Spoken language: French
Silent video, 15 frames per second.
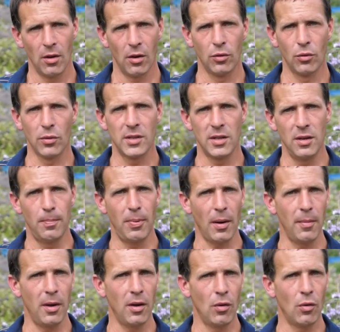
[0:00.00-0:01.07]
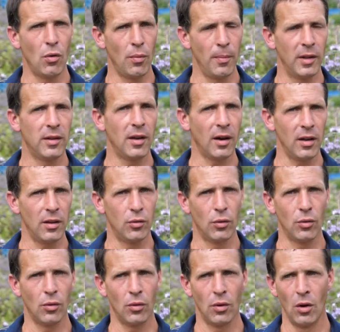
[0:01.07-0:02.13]
Donc ce qui permet au mètre carré
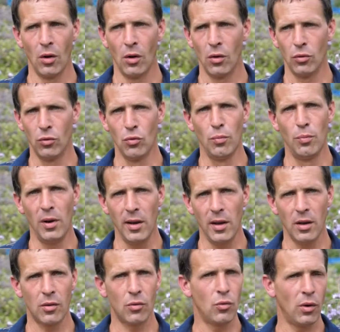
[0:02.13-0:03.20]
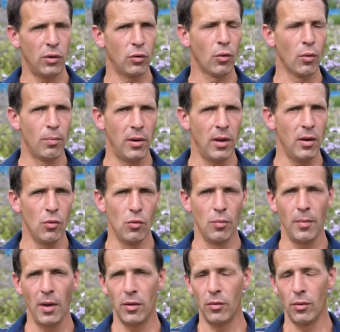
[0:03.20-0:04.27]
de doubler, quadrupler ou
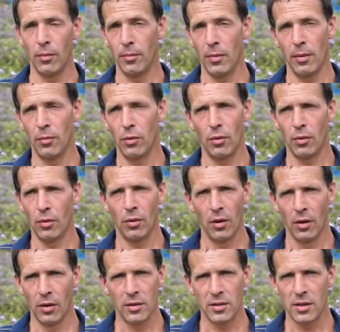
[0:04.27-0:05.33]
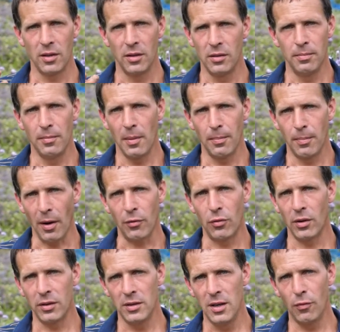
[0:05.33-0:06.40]
mettre même c'est même
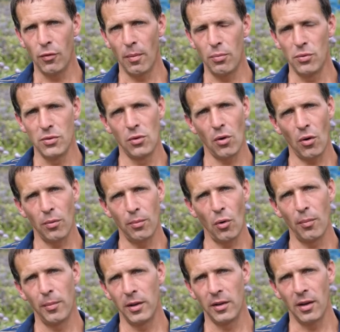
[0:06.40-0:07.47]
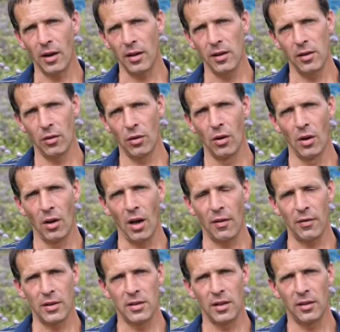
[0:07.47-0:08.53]
parfois 10 fois plus de rendement au mètre carré euh,
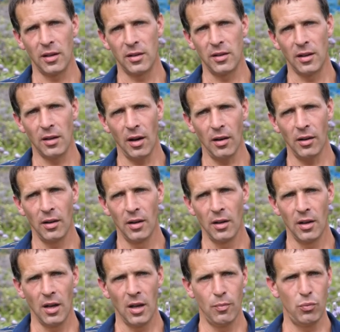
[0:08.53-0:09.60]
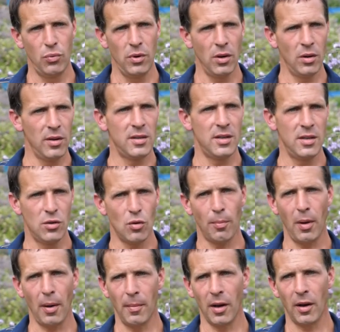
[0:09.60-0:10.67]
avec ces techniques-là. Et puis euh, ici sur
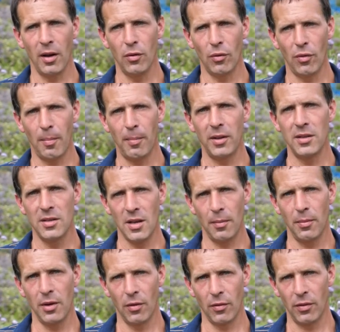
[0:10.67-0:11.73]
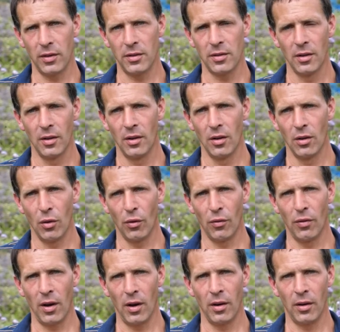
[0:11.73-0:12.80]
permagraine, on ne va pas désherber en fait. On
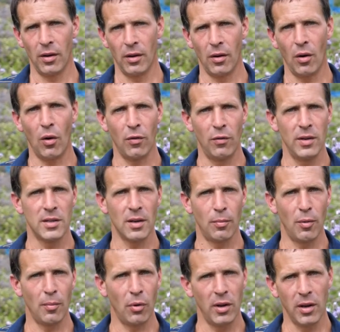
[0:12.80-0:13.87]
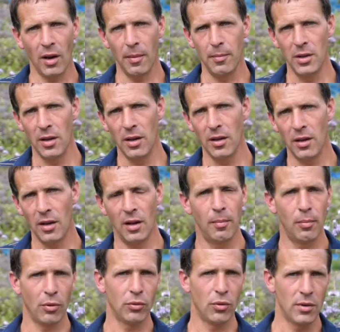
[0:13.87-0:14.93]
va enlever simplement les graminées et les
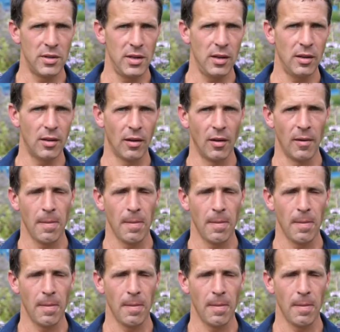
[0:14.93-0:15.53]
plantes toxiques.